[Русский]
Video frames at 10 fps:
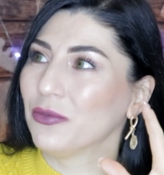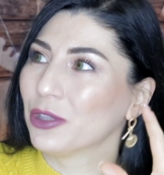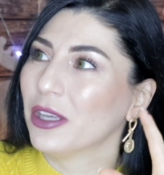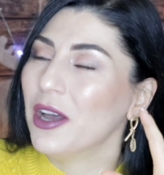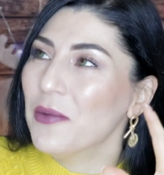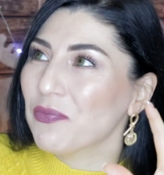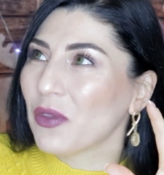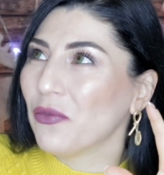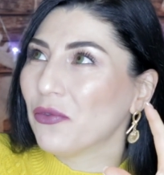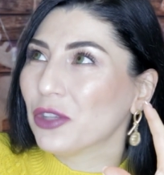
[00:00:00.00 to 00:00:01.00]
вот,
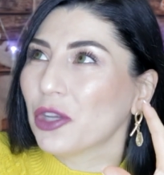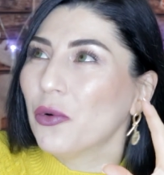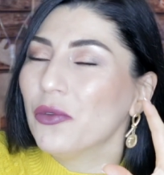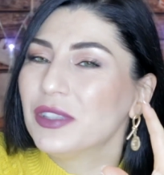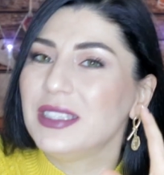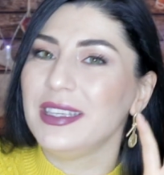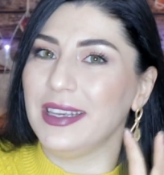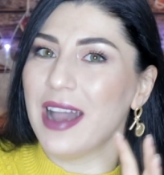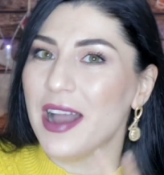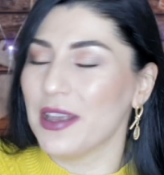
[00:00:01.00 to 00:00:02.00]
вот такое вот
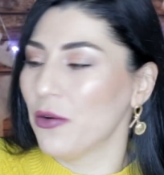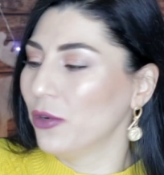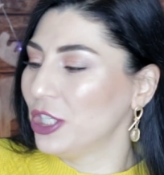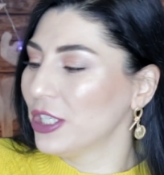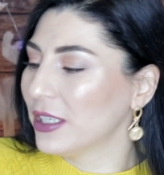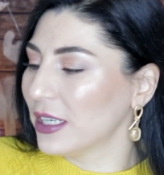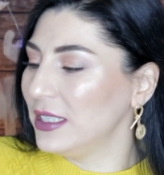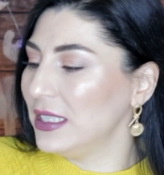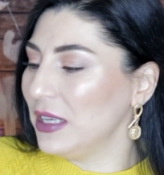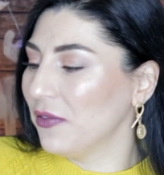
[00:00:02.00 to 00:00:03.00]
сияние, очень
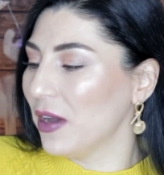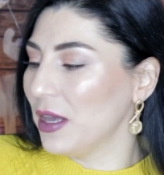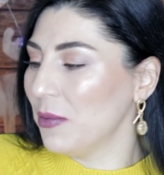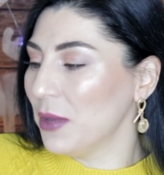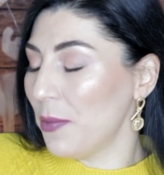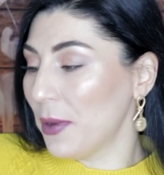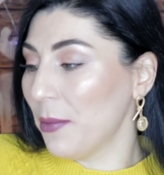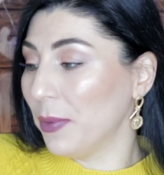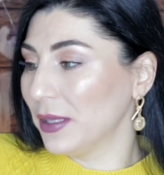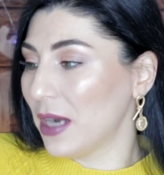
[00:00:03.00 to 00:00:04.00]
красивое, и мне
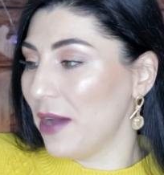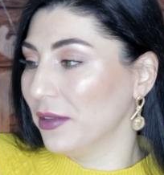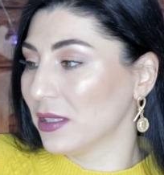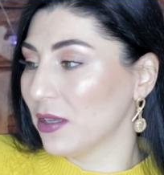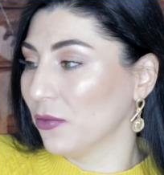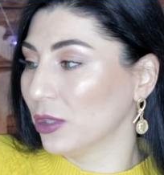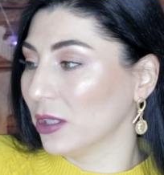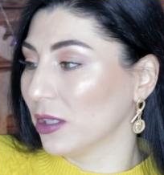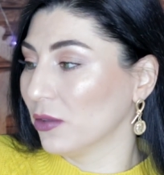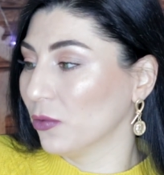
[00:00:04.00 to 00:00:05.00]
прям понравился вот вот
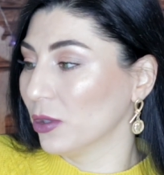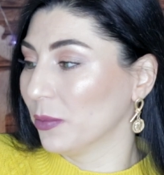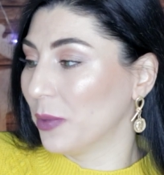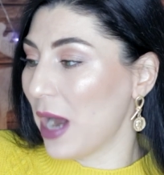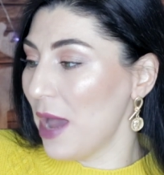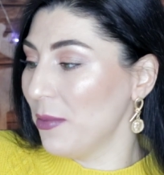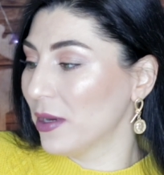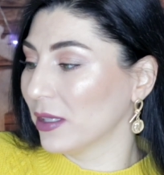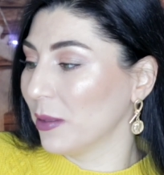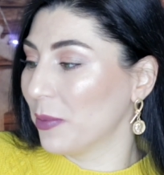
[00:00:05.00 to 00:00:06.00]
этот вот
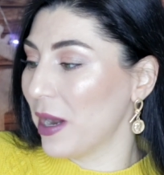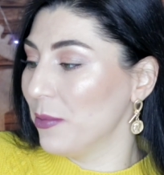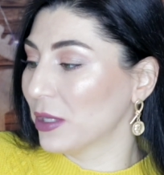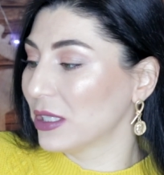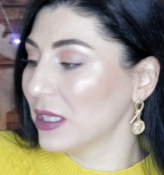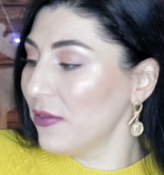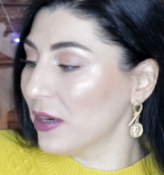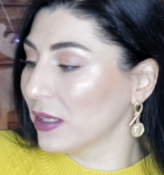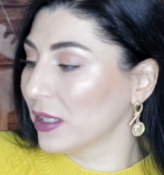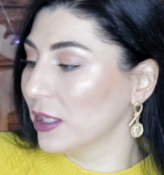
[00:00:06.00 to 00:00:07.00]
праймер, это праймер
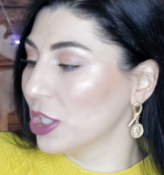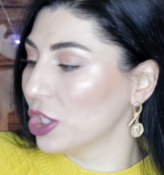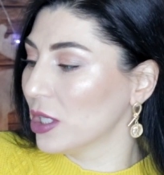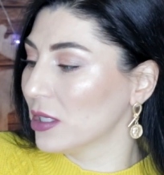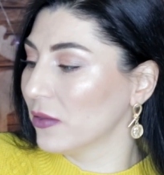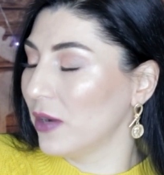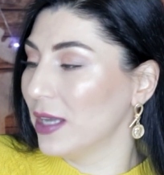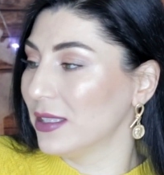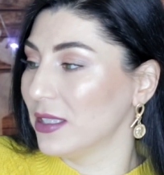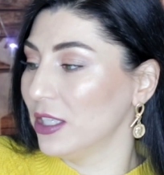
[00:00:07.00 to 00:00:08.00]
сыворотка даже
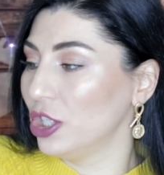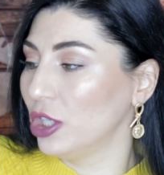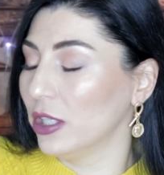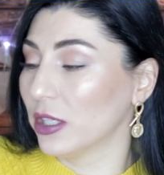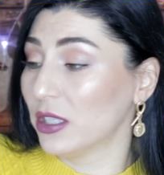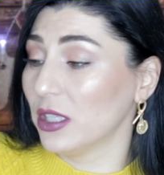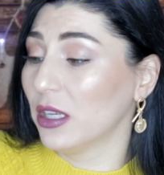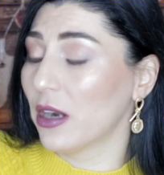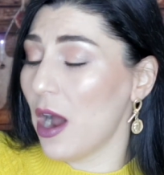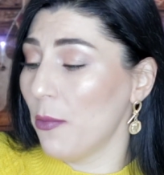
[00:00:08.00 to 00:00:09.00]
называется, здесь 14
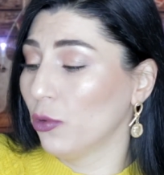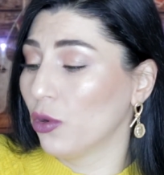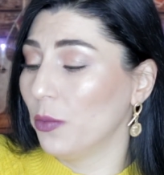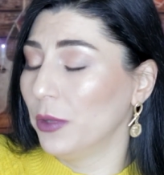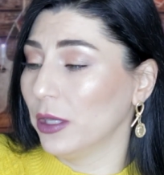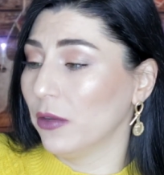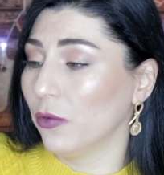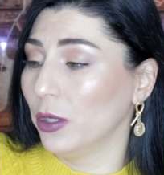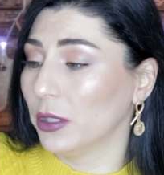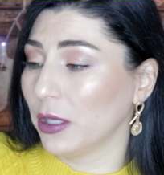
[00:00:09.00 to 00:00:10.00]
грамм, удобная
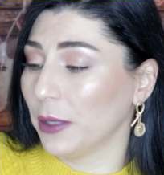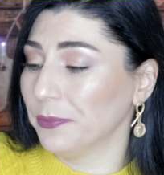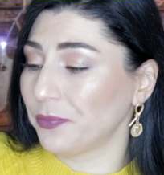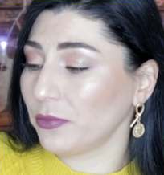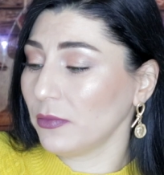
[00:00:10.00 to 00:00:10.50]
довольно-таки